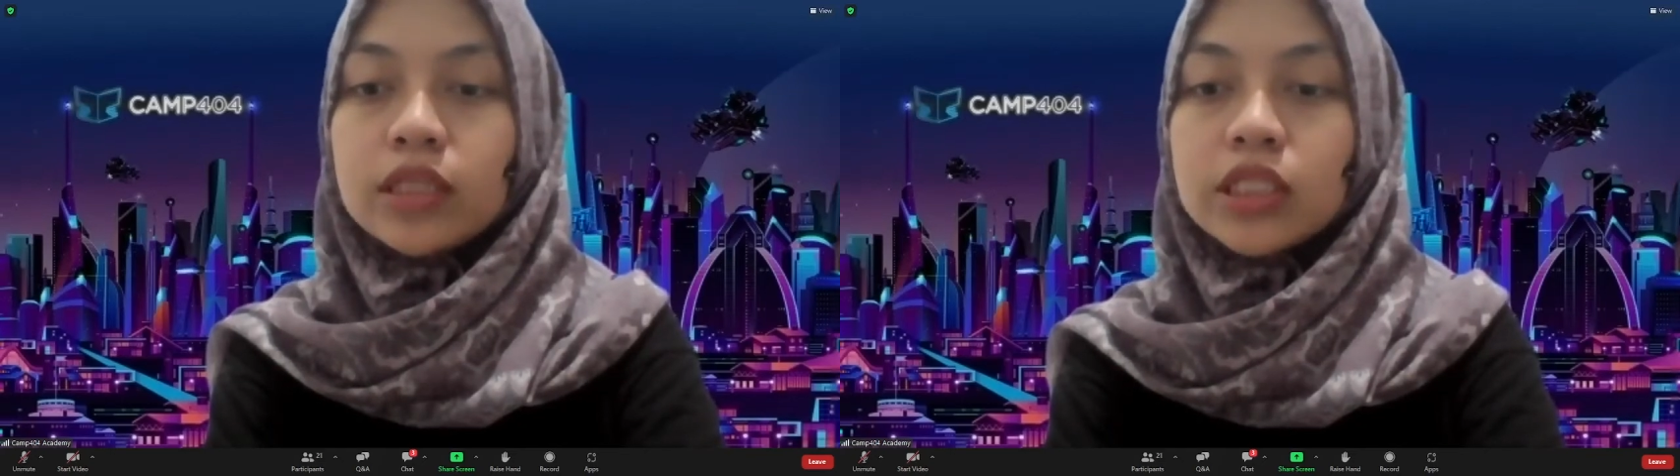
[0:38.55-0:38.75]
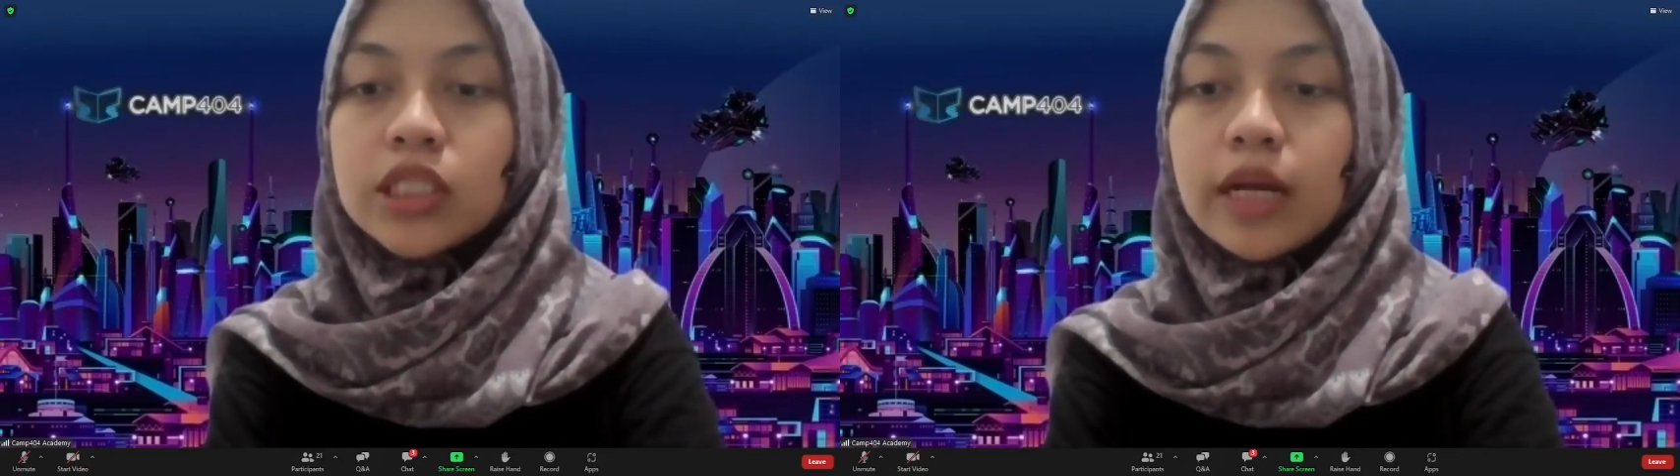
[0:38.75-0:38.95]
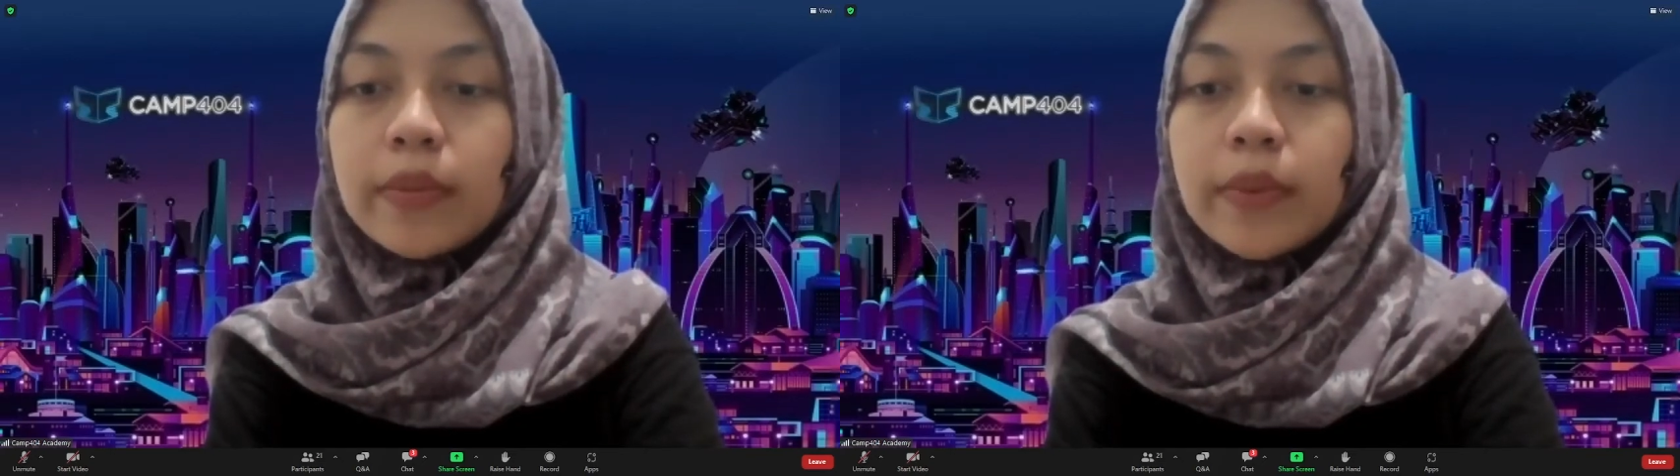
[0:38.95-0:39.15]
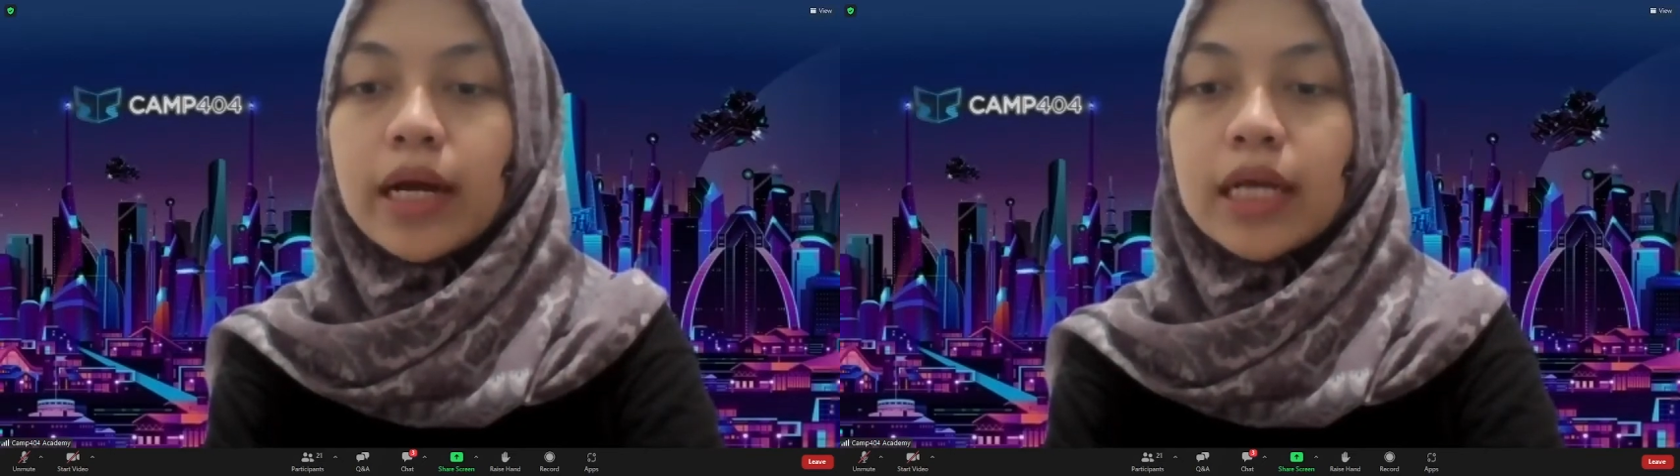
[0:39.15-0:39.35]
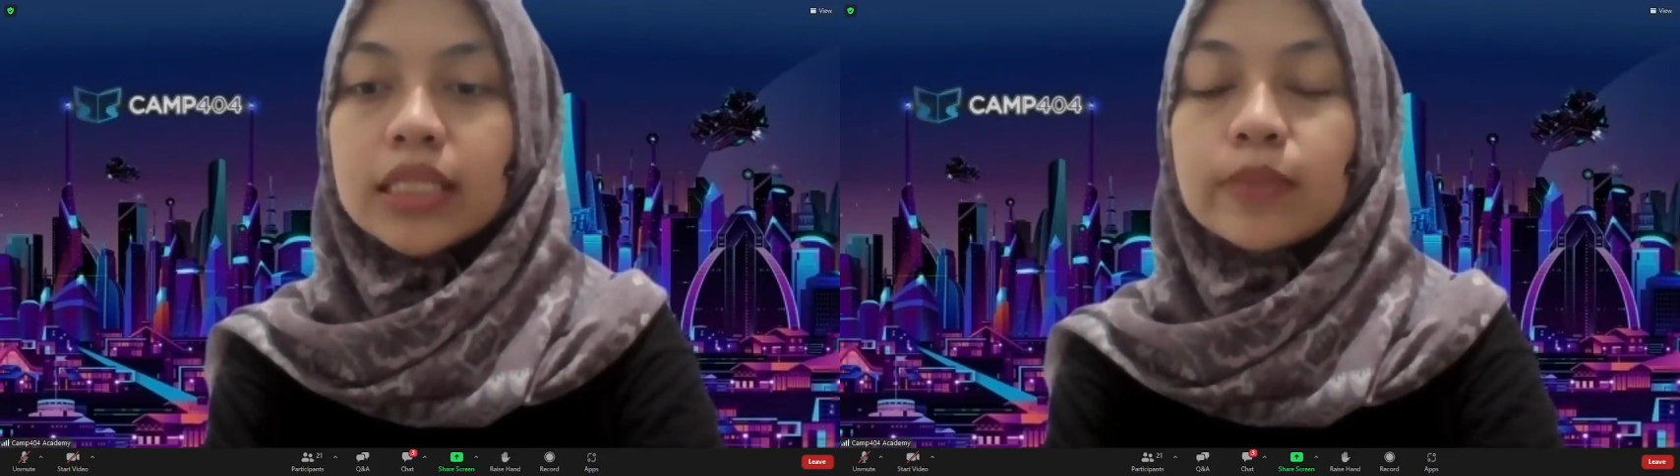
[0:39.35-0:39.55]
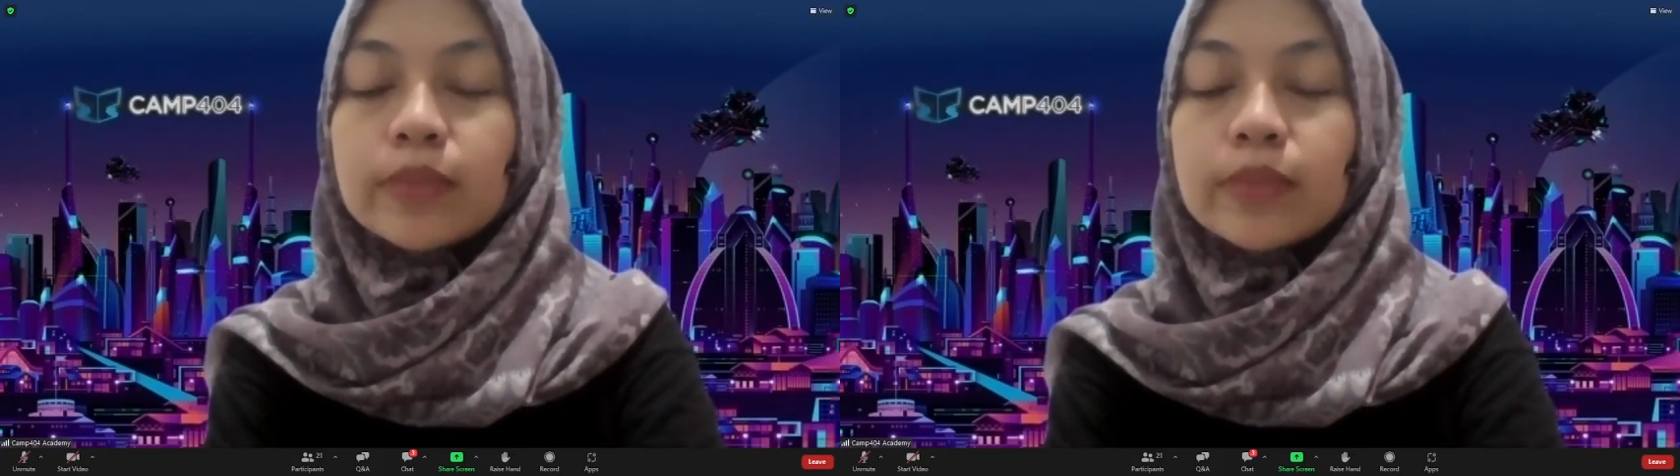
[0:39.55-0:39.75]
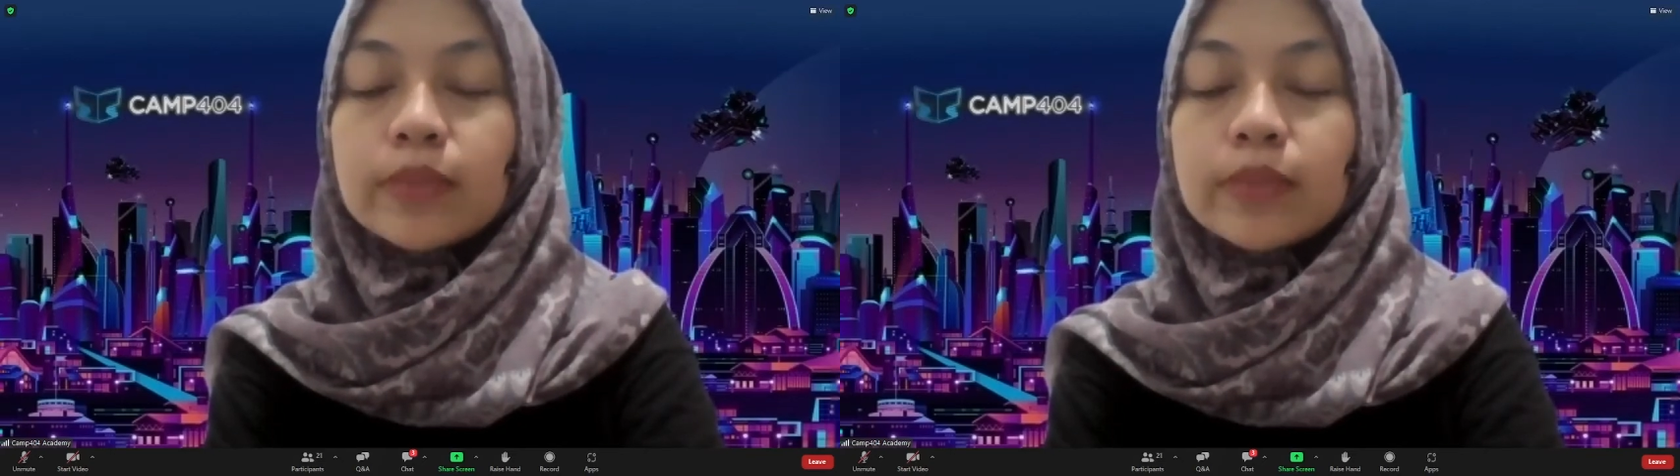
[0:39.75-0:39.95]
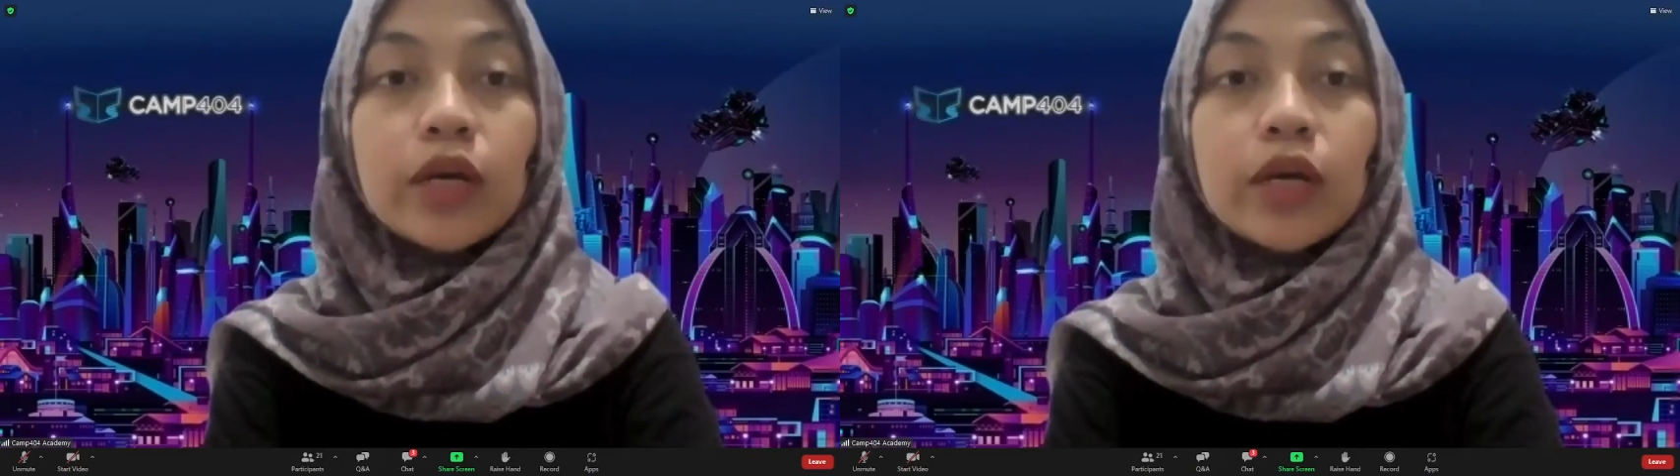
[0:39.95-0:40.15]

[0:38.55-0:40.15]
di-share apakah sebelumnya